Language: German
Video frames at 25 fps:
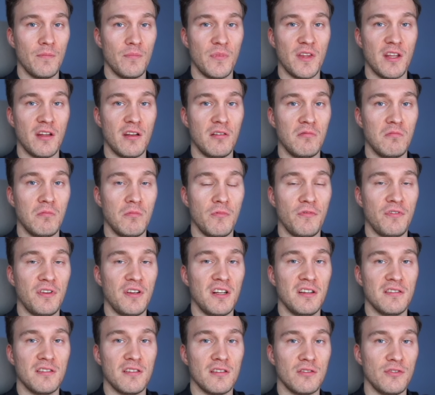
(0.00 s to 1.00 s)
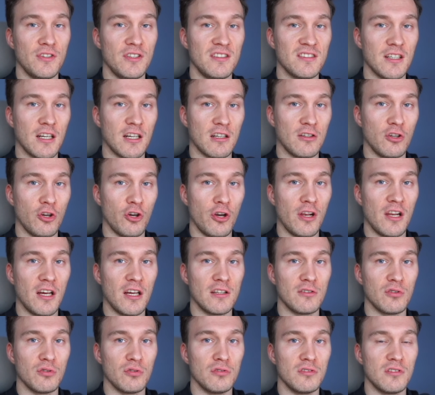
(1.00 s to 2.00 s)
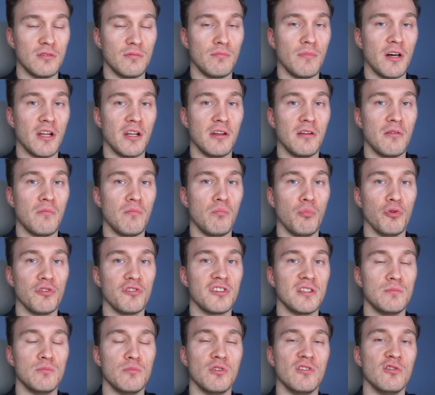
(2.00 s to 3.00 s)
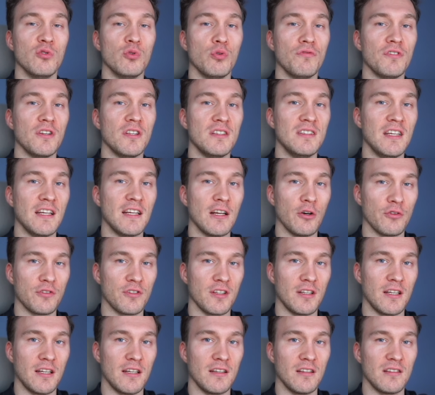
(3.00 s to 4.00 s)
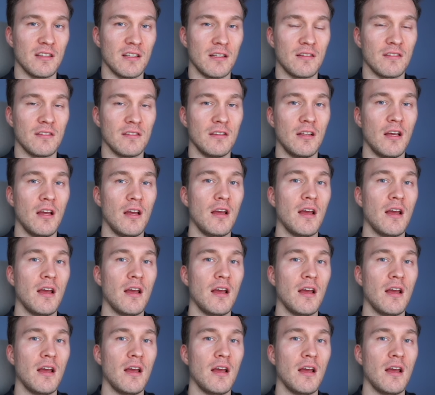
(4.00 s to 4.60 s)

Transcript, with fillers: denn vieles ist wie gesagt Neuland und man muss sich mit so vielen Dingen auseinandersetzen.